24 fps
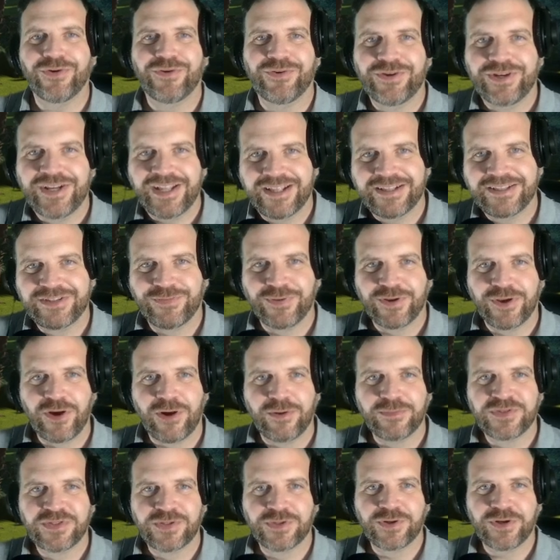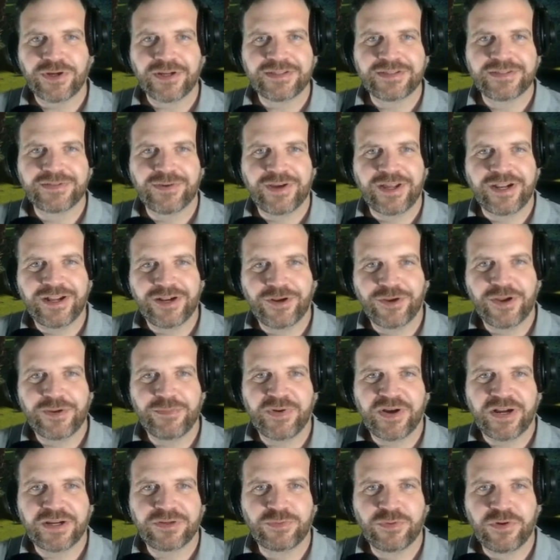und herzlich willkommen zurück zu einer neuen
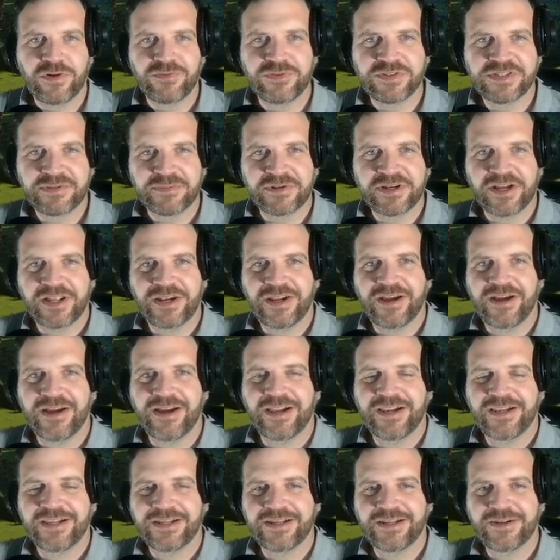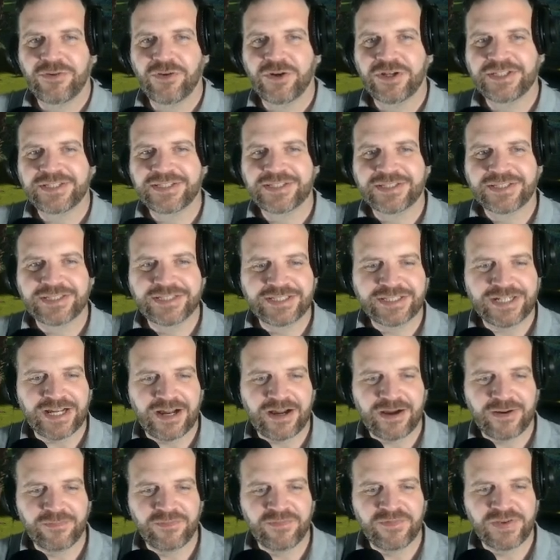Parktour auf unserem Kanal. Heute
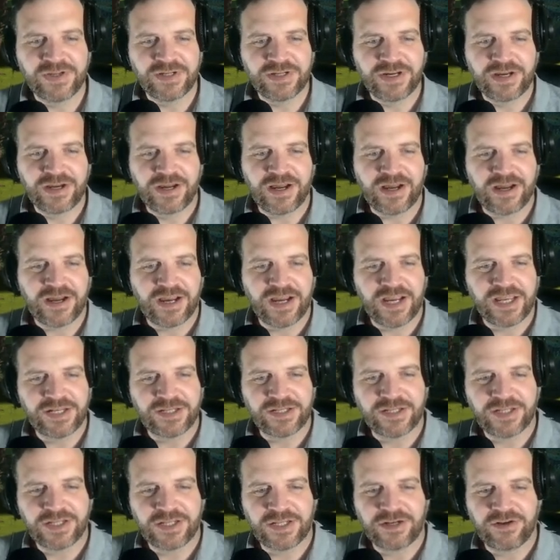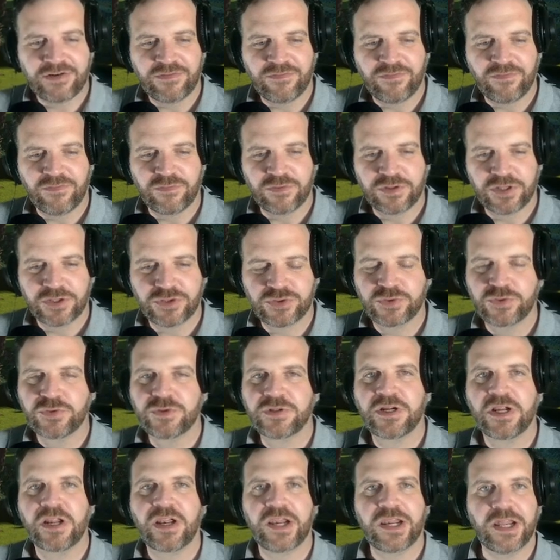haben wir einen
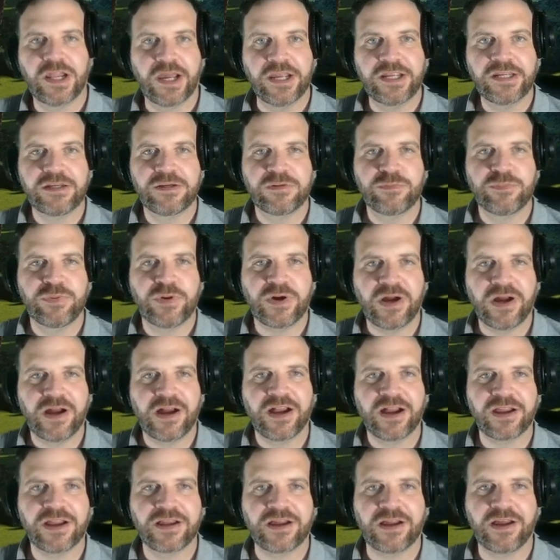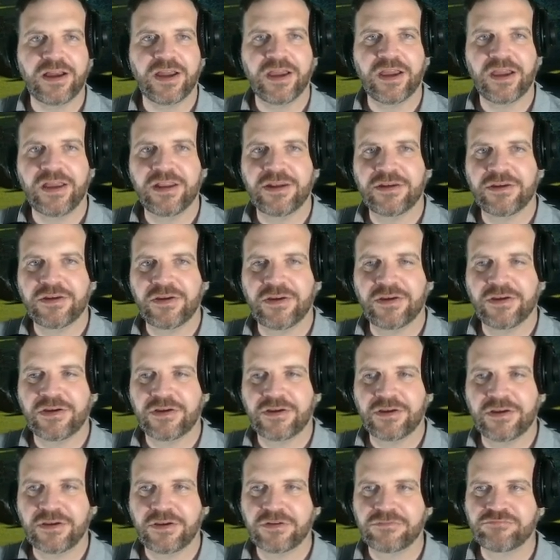wunderschönen kleinen Park, ein
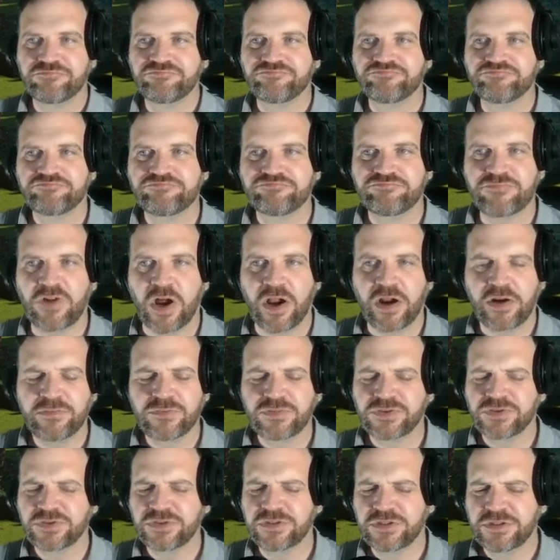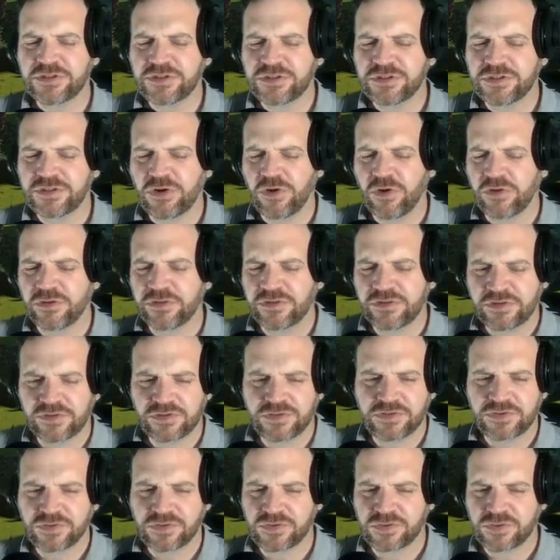ähm, RMC
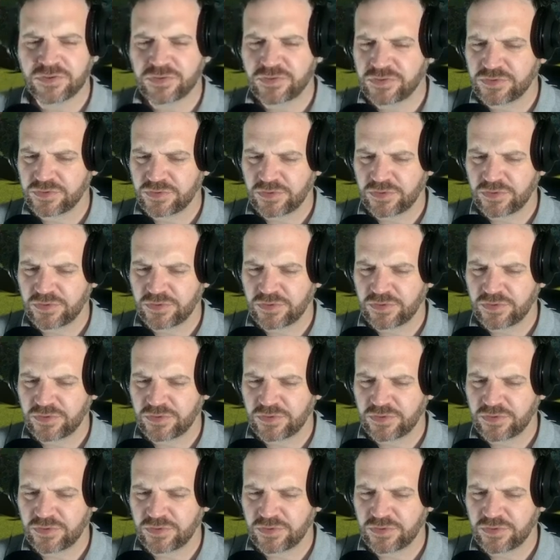Contest